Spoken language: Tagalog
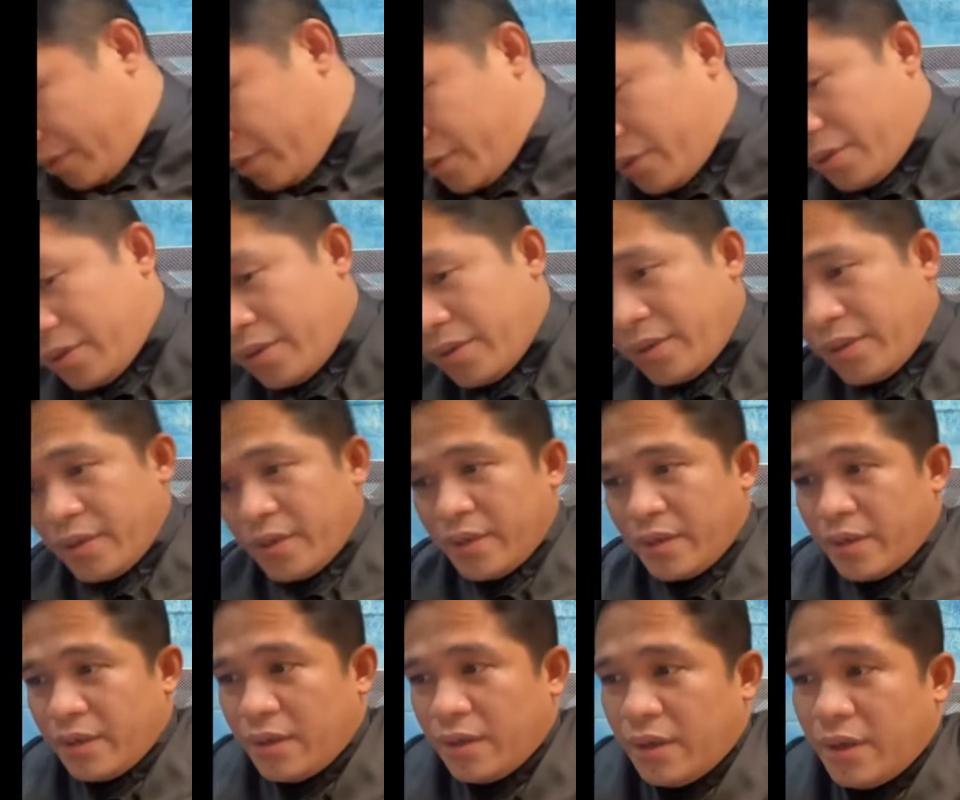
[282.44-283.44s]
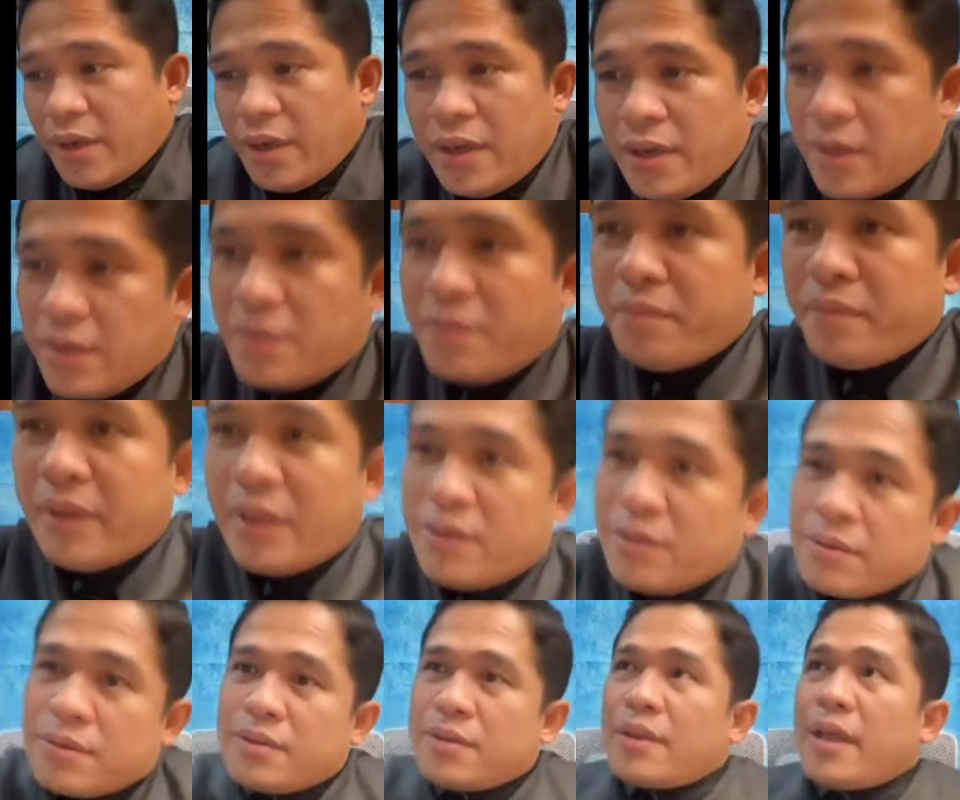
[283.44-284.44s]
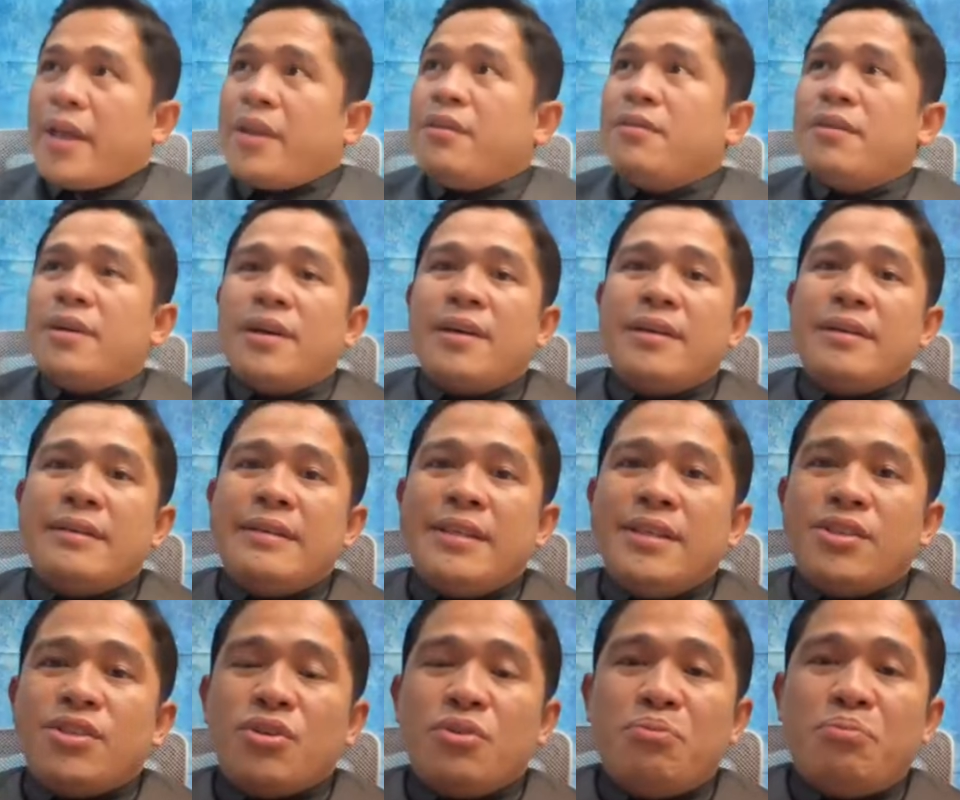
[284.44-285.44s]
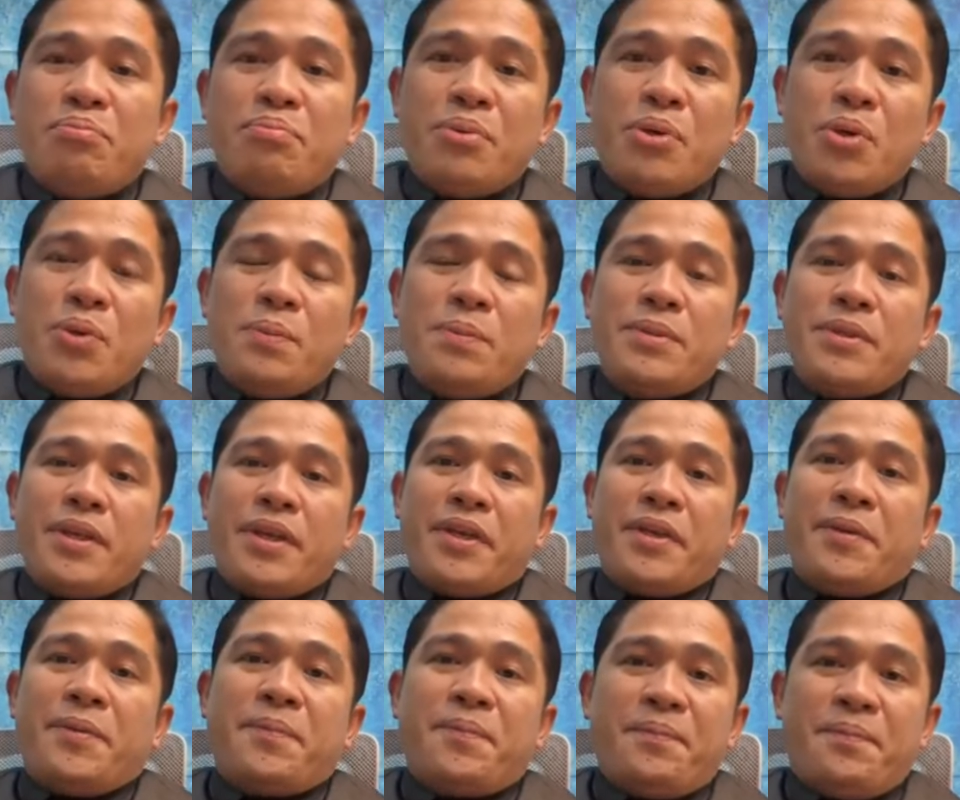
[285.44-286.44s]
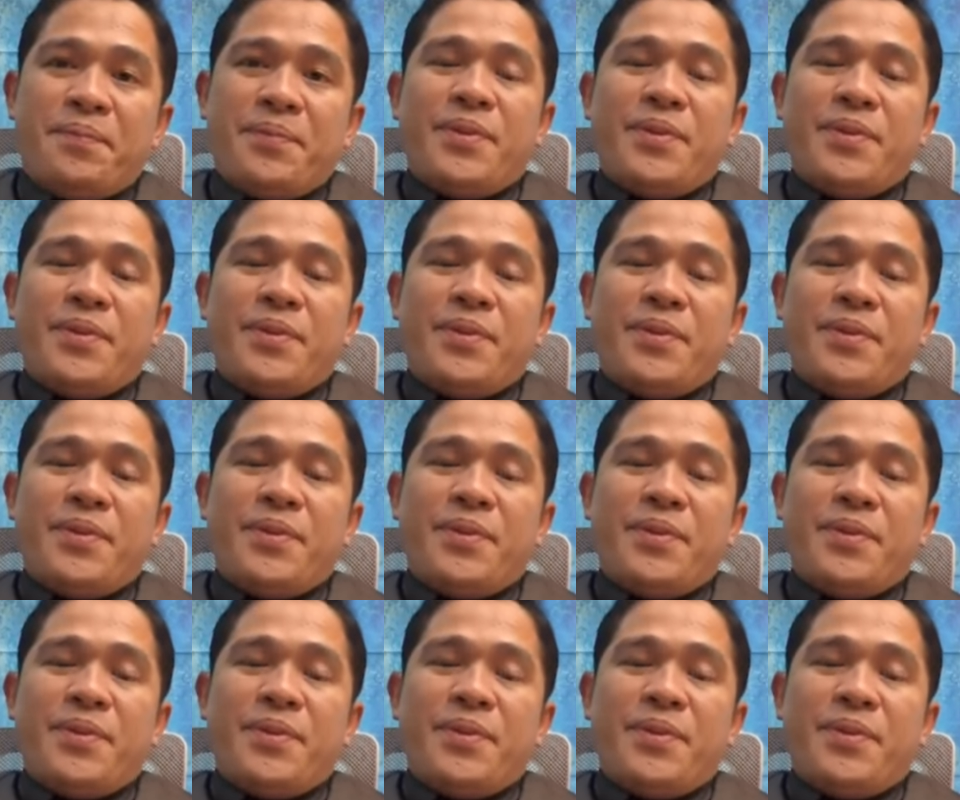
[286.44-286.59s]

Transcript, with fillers: kay Pedro. At meron tayong ang list of popes eh.